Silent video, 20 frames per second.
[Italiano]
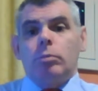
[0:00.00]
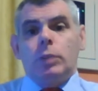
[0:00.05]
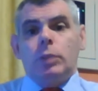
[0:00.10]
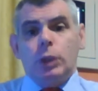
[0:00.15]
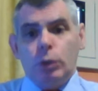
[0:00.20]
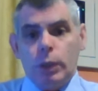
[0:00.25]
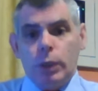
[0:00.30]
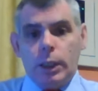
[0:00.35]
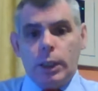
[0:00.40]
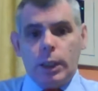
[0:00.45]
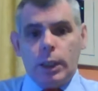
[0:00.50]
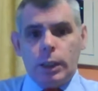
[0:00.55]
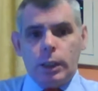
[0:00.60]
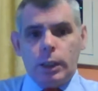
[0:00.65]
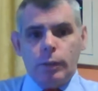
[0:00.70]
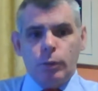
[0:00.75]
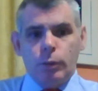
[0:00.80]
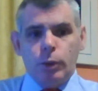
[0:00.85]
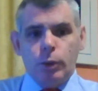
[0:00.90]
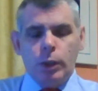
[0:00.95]

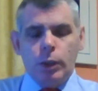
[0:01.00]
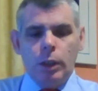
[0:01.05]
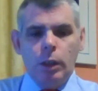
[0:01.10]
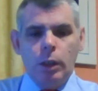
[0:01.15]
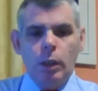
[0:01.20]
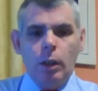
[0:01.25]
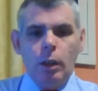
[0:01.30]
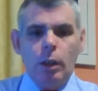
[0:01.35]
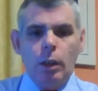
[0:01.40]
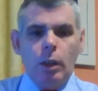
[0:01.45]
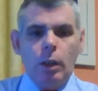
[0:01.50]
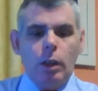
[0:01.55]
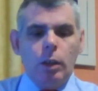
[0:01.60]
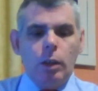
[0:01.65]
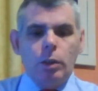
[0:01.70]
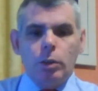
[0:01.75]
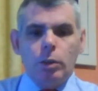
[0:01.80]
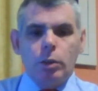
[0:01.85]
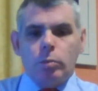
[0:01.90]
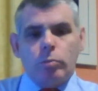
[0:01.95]
Giudicherete voi.
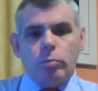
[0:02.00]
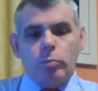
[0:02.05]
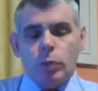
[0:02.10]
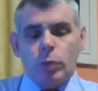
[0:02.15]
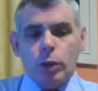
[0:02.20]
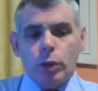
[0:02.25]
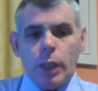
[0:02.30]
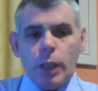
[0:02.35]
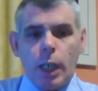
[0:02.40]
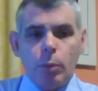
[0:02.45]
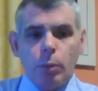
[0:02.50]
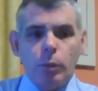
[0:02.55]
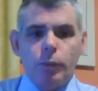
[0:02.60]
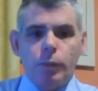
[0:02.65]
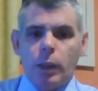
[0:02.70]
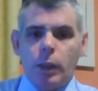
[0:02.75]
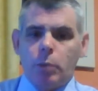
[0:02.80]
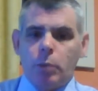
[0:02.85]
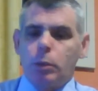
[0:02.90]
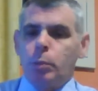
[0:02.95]
Io non amo
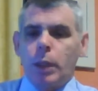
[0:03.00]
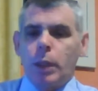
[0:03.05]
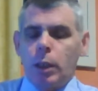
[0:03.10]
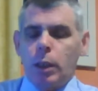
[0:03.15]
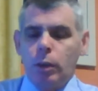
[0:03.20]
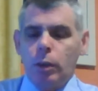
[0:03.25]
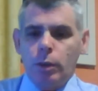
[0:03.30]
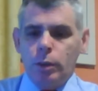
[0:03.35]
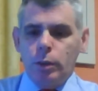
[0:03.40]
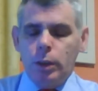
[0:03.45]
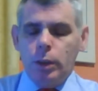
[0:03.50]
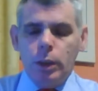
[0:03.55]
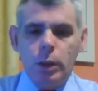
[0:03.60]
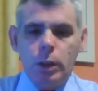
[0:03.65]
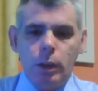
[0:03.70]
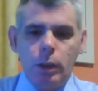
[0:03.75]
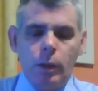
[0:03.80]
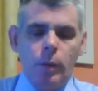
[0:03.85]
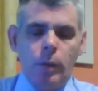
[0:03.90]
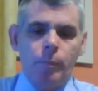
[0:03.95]
farmi bello di